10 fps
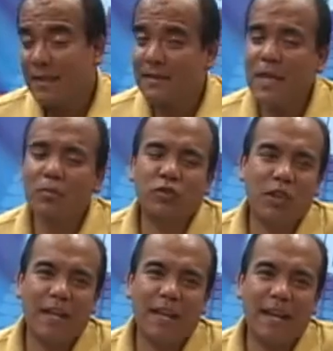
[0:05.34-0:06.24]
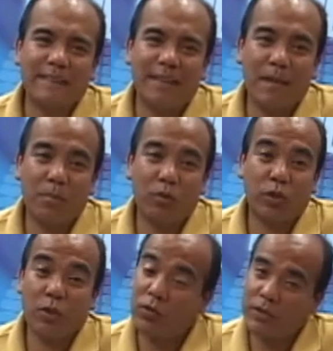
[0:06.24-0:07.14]
Seguimos en Enlace
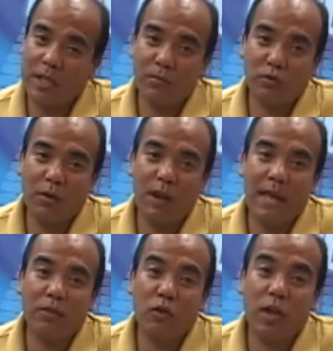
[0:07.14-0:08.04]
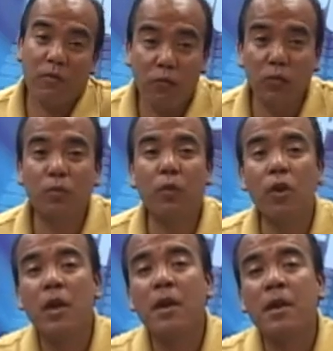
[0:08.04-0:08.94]
Deportivo y seguimos hablando de
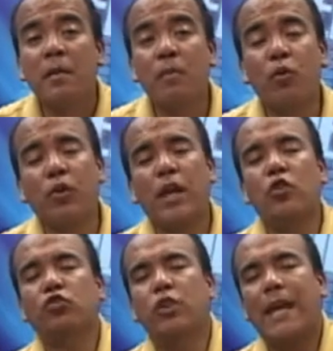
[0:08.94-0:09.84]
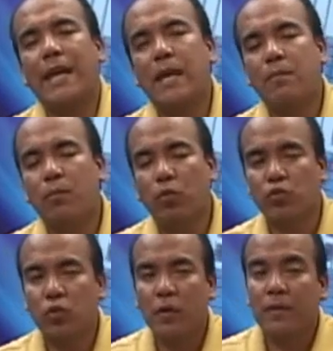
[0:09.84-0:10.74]
fútbol porque los
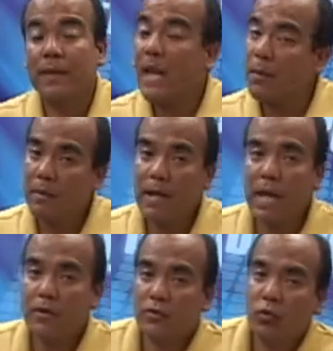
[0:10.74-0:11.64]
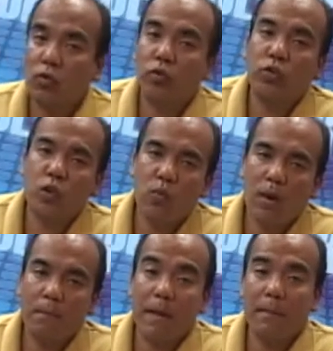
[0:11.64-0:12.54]
equipos de la primera división
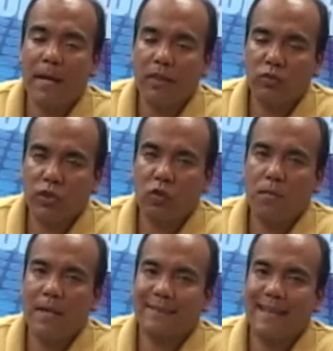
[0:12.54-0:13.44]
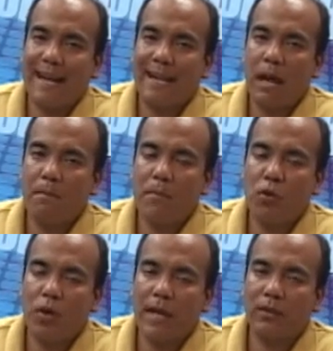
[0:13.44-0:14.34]
continúan preparándose con miras al
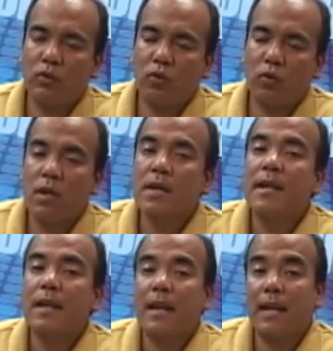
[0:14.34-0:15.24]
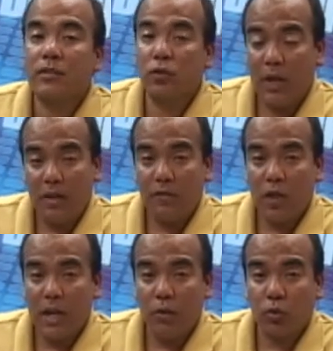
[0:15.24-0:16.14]
campeonato nacional.
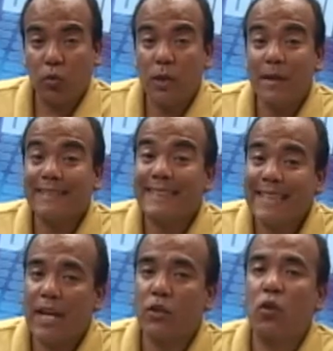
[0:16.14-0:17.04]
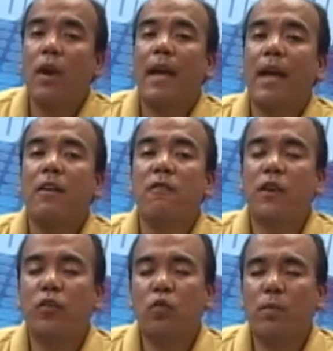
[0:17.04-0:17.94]
Fiorella de Voto Universitario
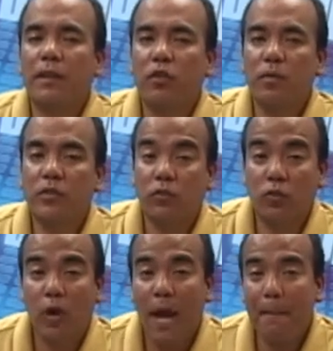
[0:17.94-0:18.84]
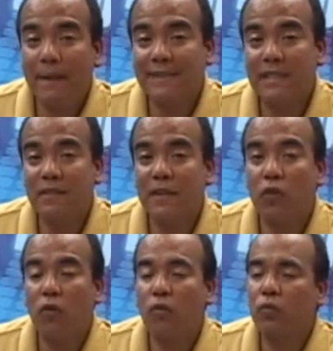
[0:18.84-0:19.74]
enfrentó un partido amistoso a
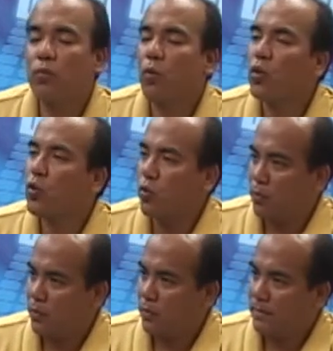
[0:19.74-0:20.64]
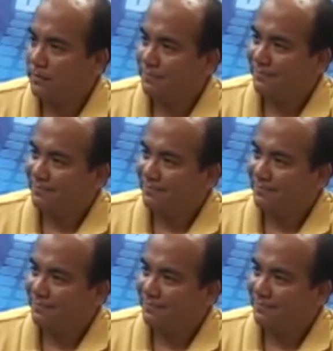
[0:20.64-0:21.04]
Pacífico Fútbol Club. Dos eh,